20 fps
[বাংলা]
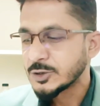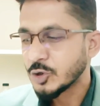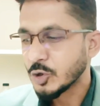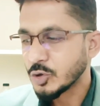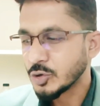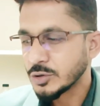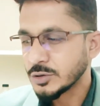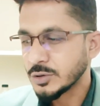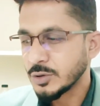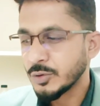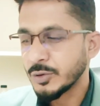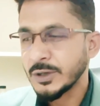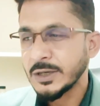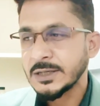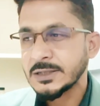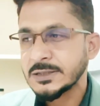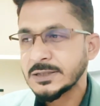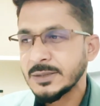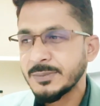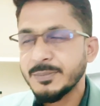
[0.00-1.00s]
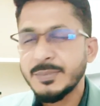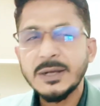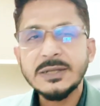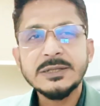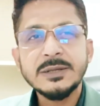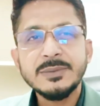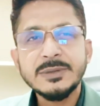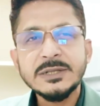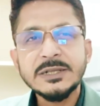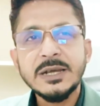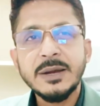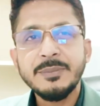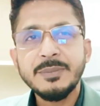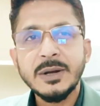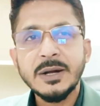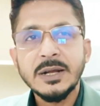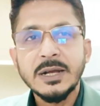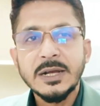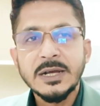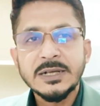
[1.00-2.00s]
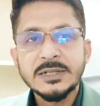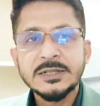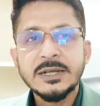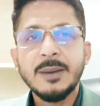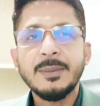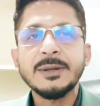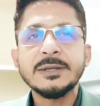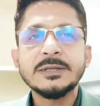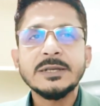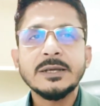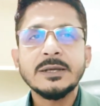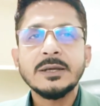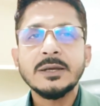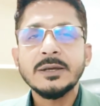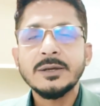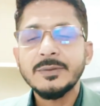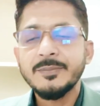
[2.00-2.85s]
সদস্য হয়ে আছে পাশাপাশি আপনার সামাজিক